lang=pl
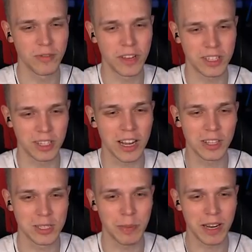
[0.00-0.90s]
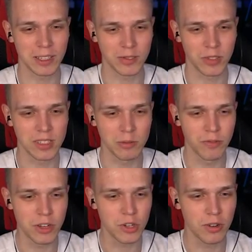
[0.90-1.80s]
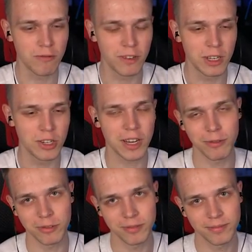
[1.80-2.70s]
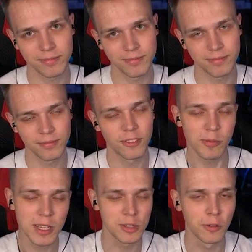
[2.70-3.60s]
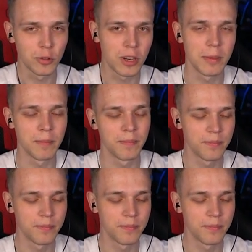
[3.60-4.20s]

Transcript: wiecie, jaki to jest paradoks w ogóle, jestem uwięziony w willi szefów. W miejscu, w którym...